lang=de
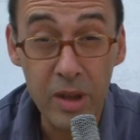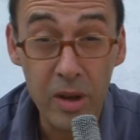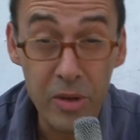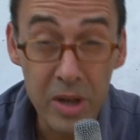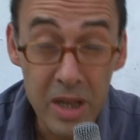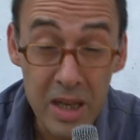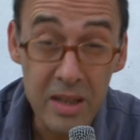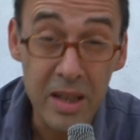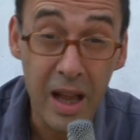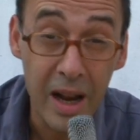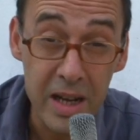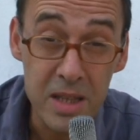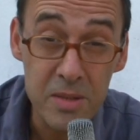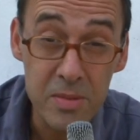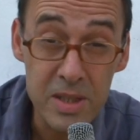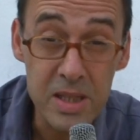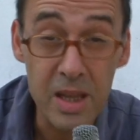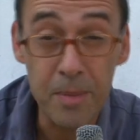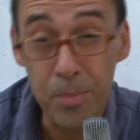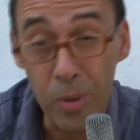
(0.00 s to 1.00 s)
und auch nicht. Alles,
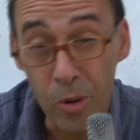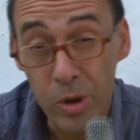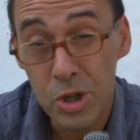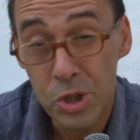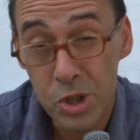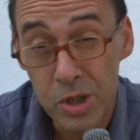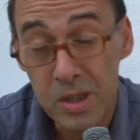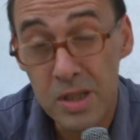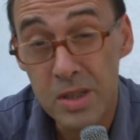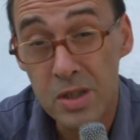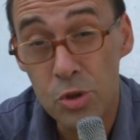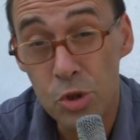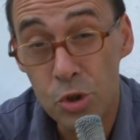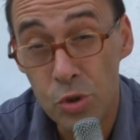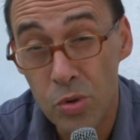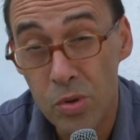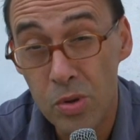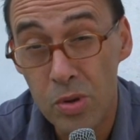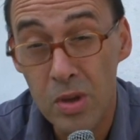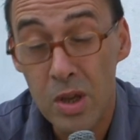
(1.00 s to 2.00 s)
was der Polish in diesen
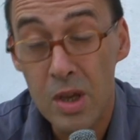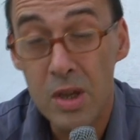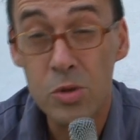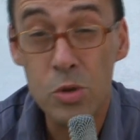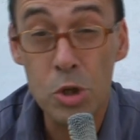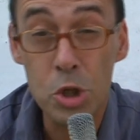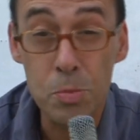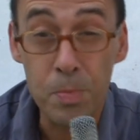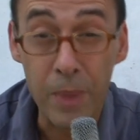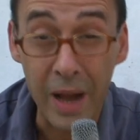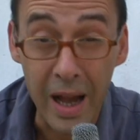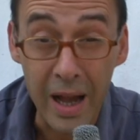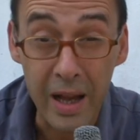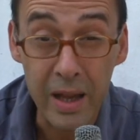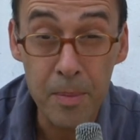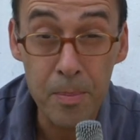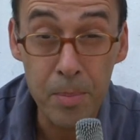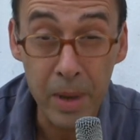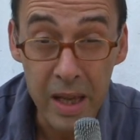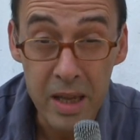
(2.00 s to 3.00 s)
Stücken zur
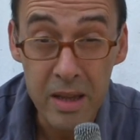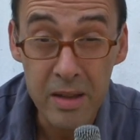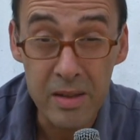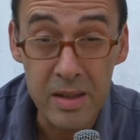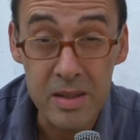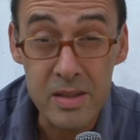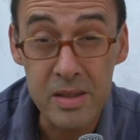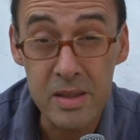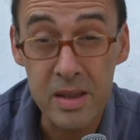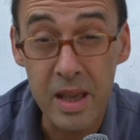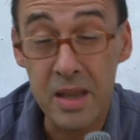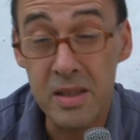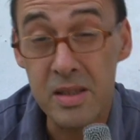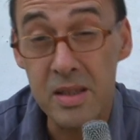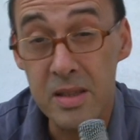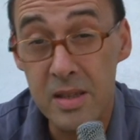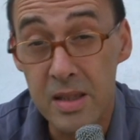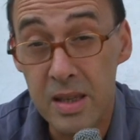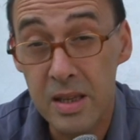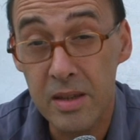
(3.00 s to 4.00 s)
Sprache bringt, das
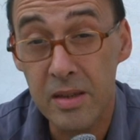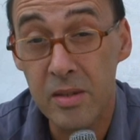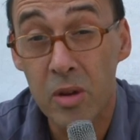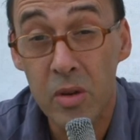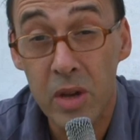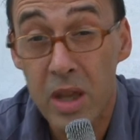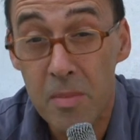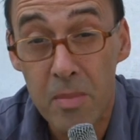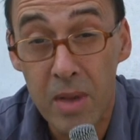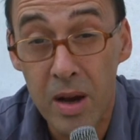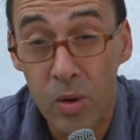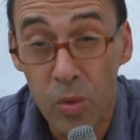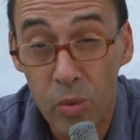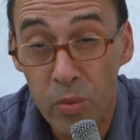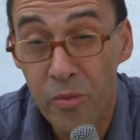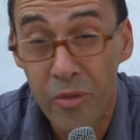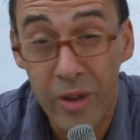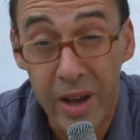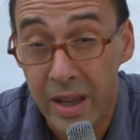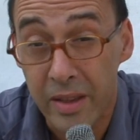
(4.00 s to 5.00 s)
existiert noch immer,
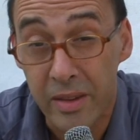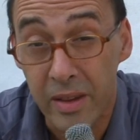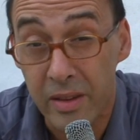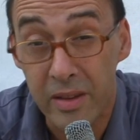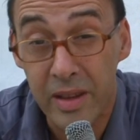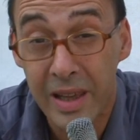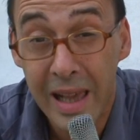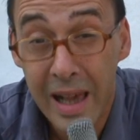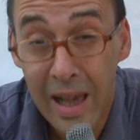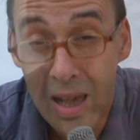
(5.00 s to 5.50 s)
unverändert.